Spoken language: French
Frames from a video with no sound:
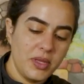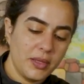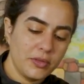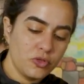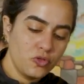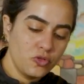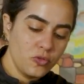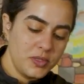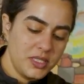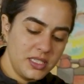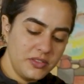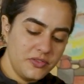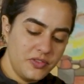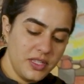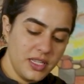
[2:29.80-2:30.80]
met un tout
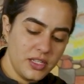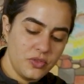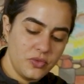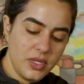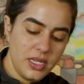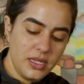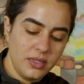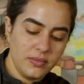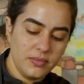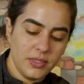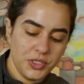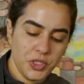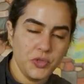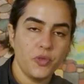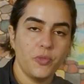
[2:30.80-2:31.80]
petit filet d'huile
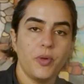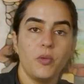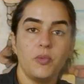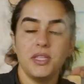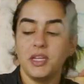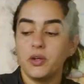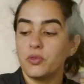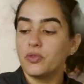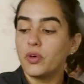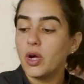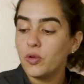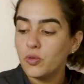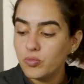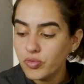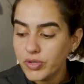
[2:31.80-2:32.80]
parce qu'il ne faut pas oublier qu'on aura
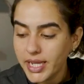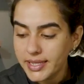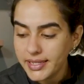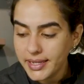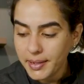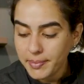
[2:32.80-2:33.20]
le boucané